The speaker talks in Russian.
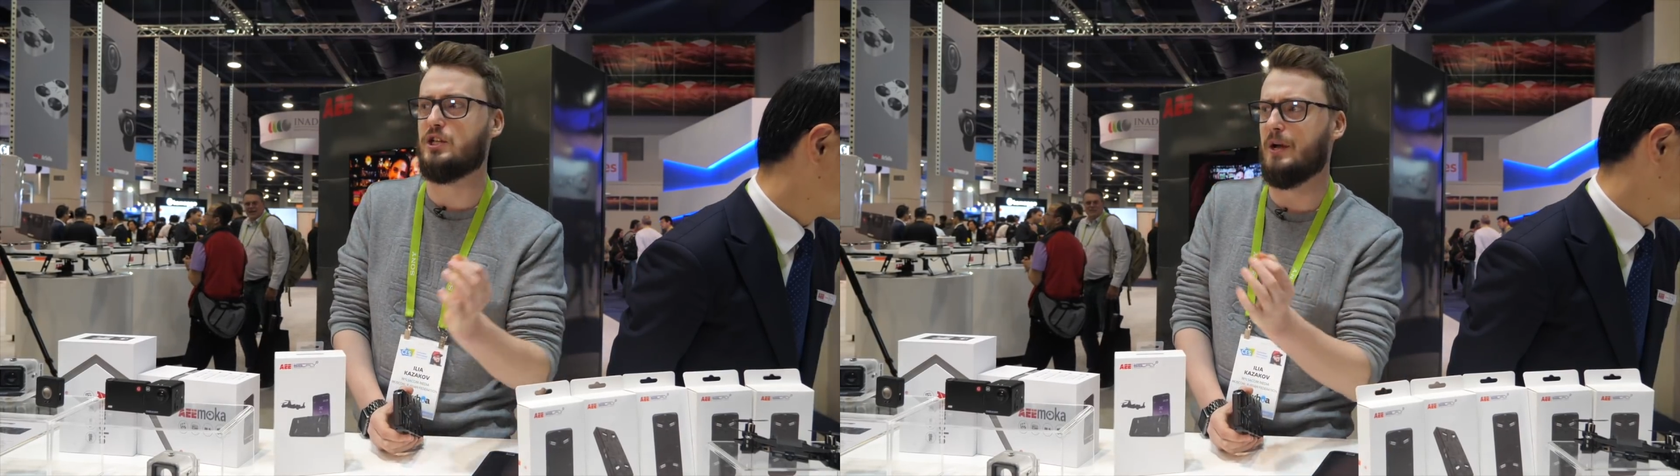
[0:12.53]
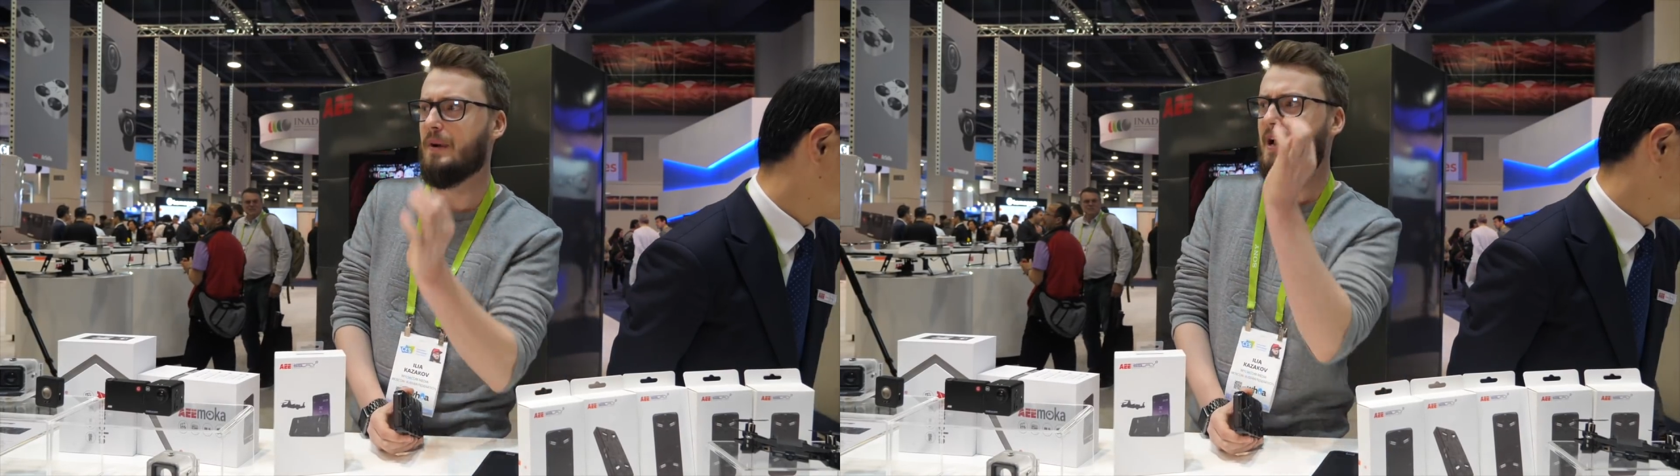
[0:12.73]
И
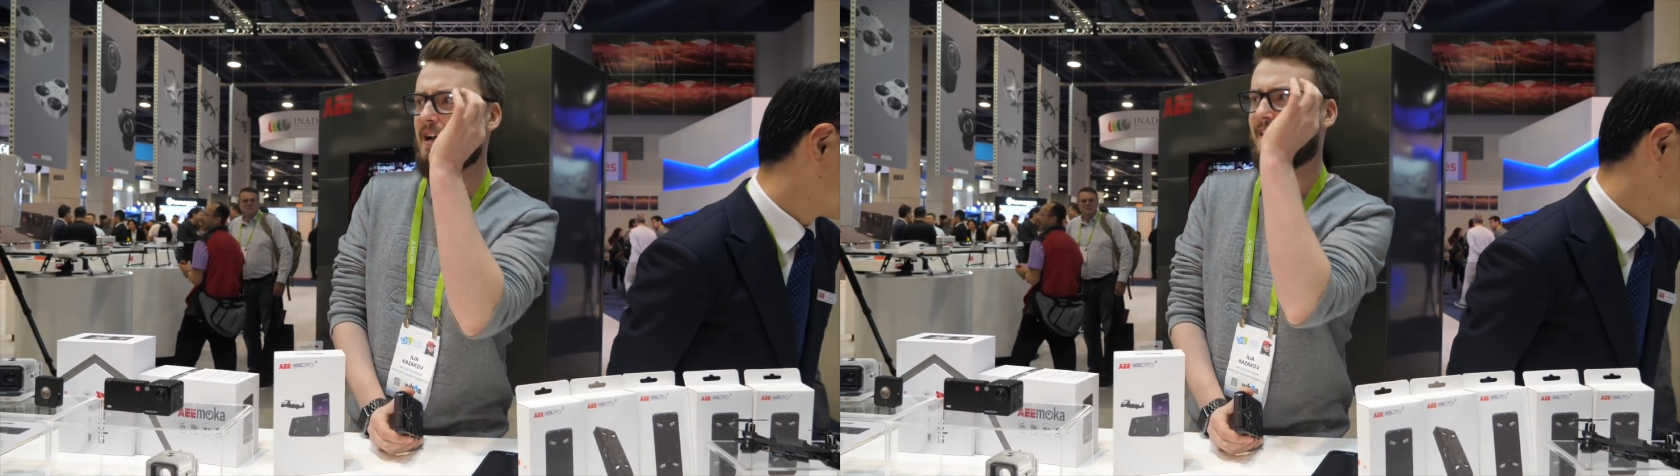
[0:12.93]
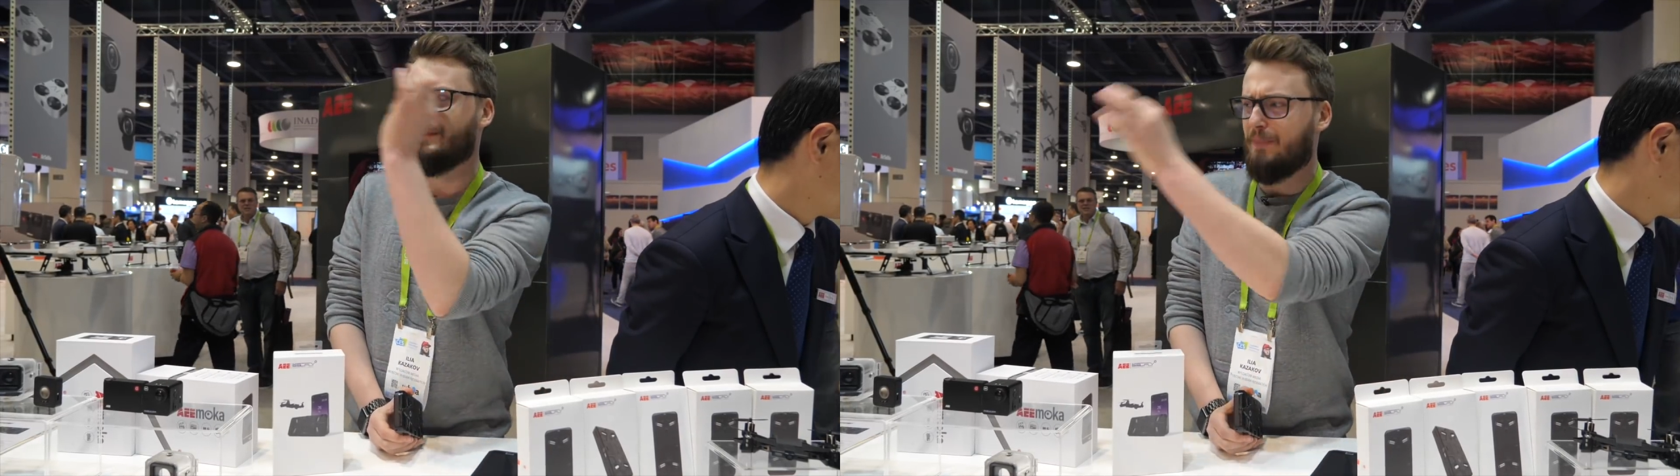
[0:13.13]
чем
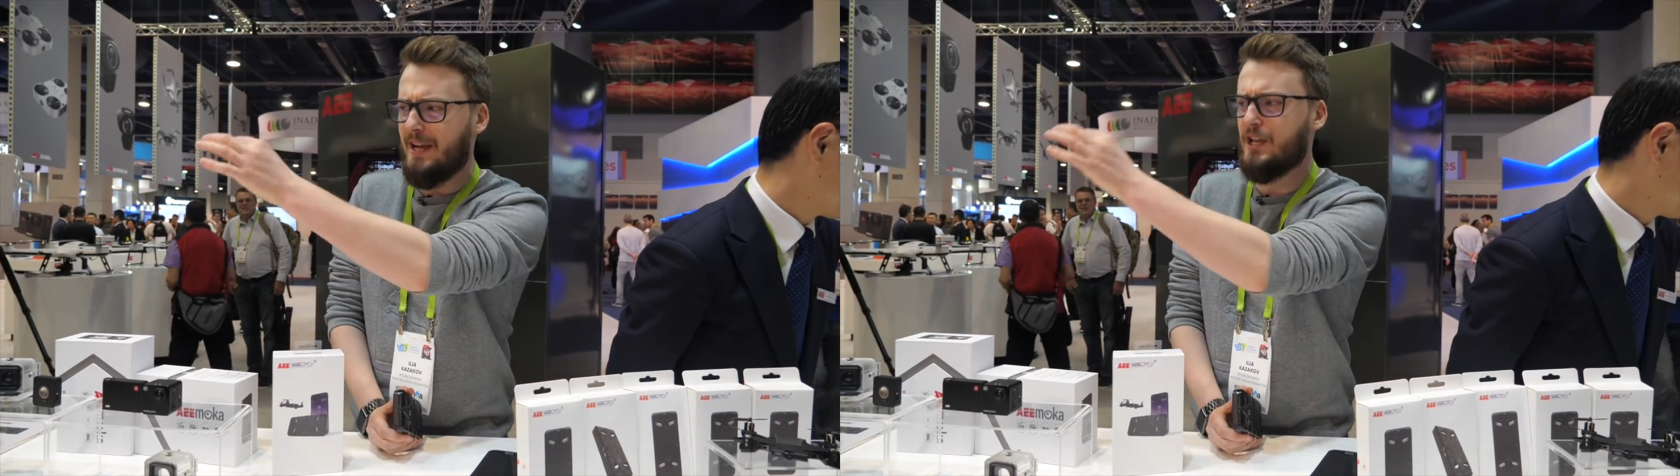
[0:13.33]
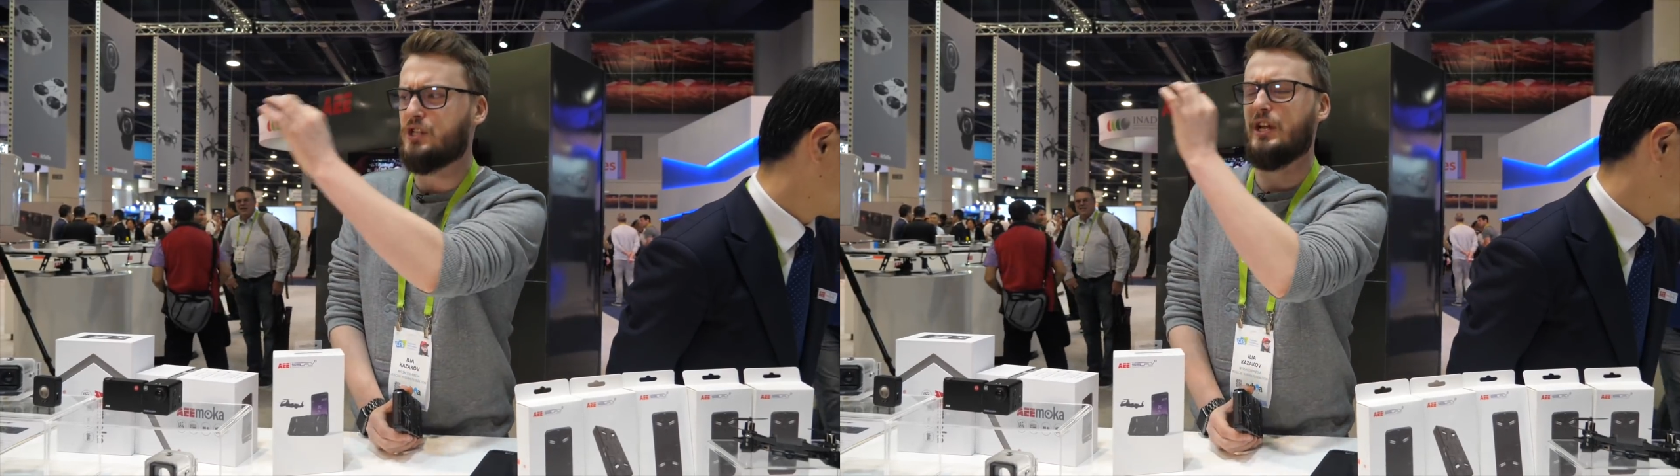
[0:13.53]

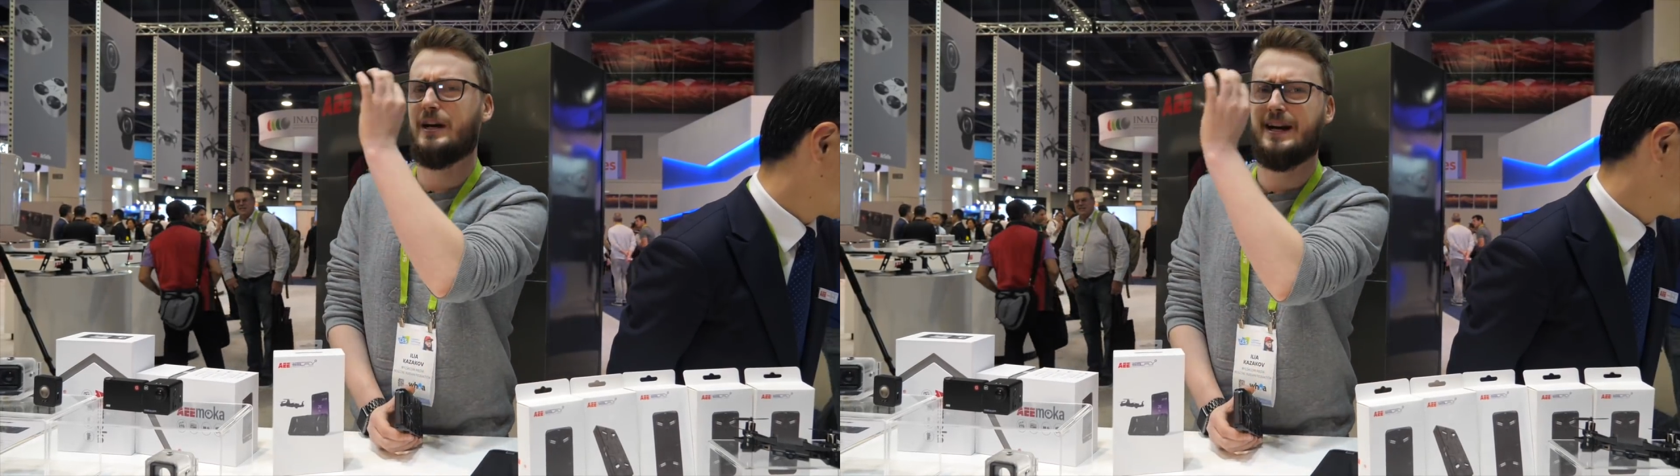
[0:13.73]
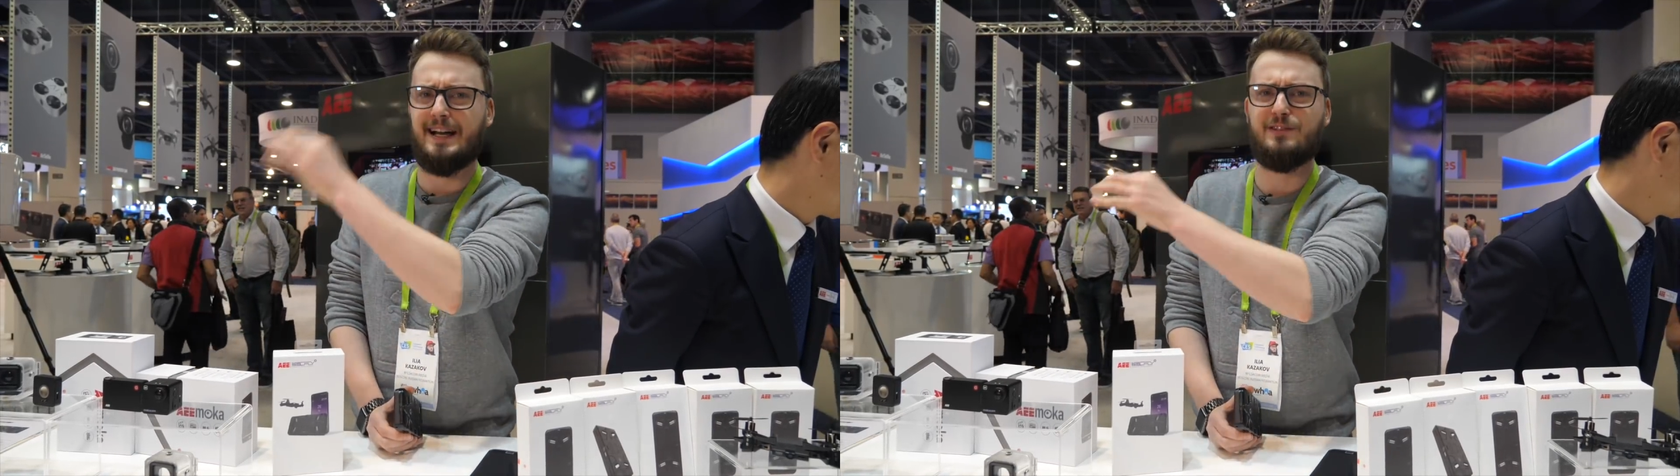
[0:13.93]
ближе
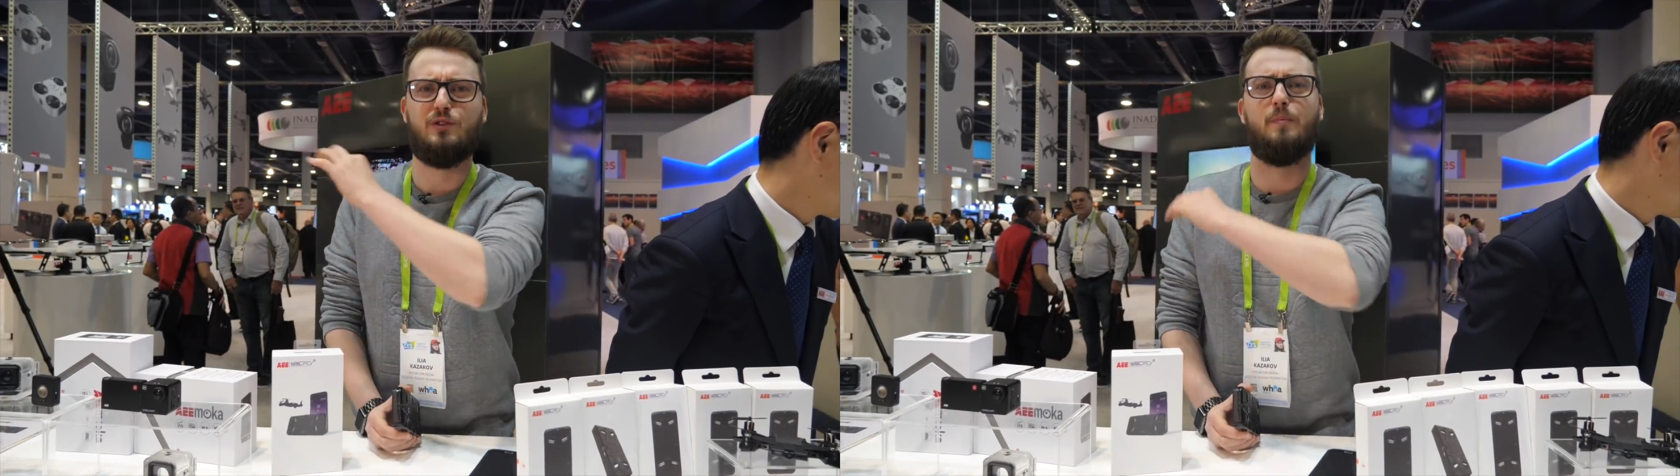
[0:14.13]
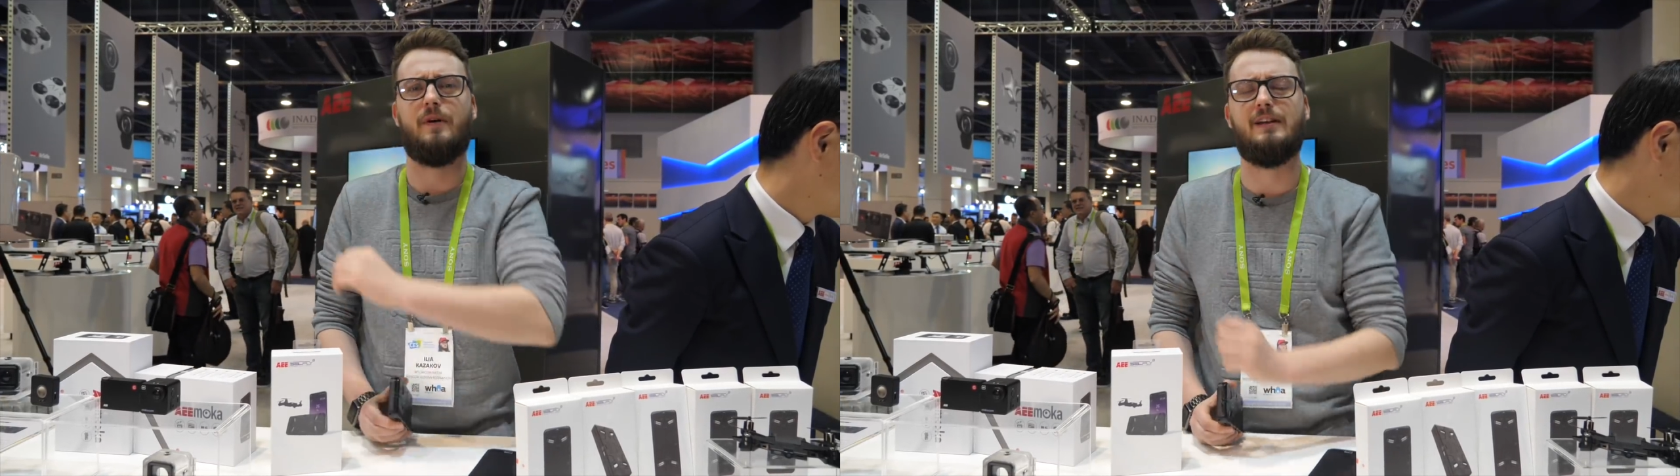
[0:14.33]
к
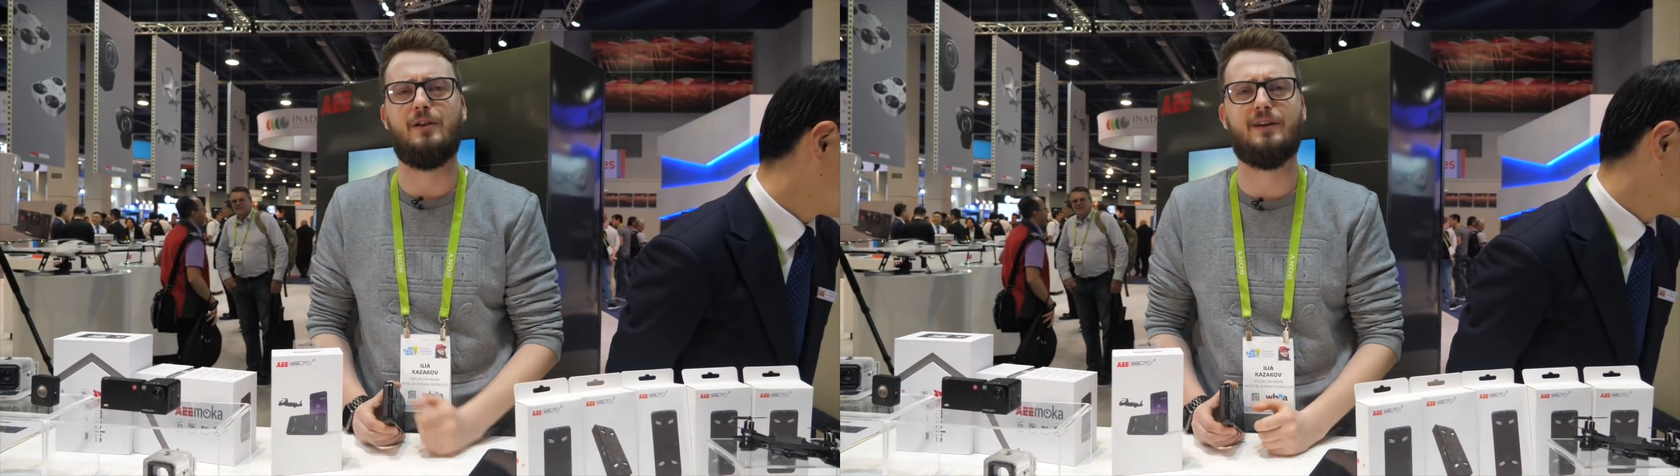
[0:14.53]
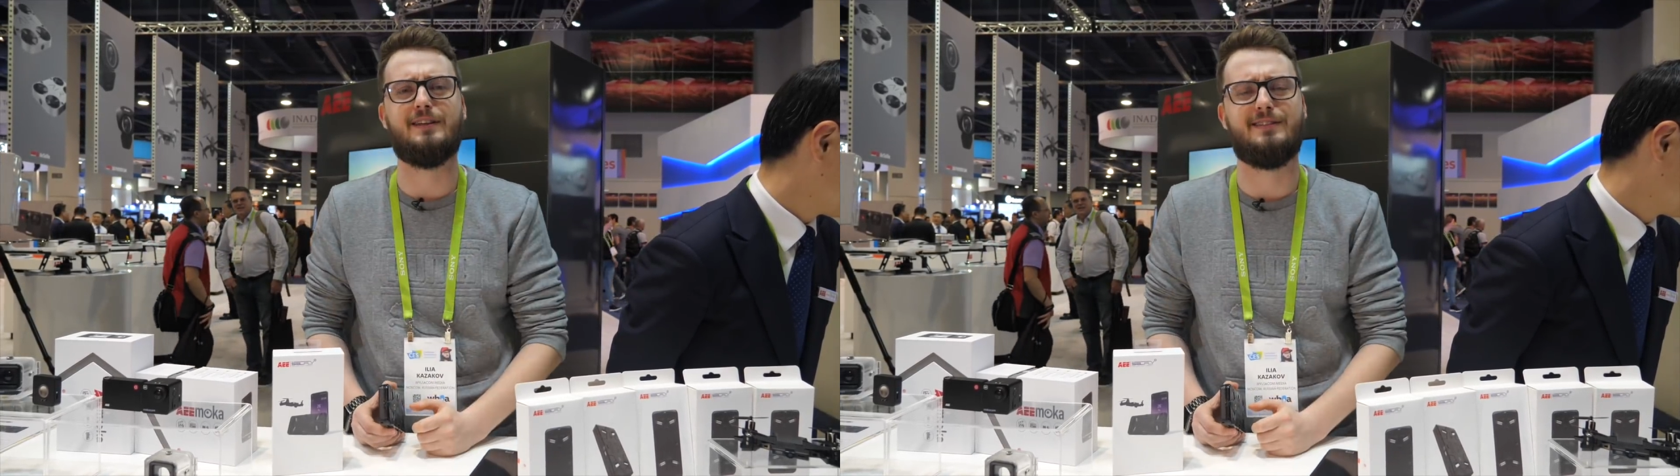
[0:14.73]
концу павильона,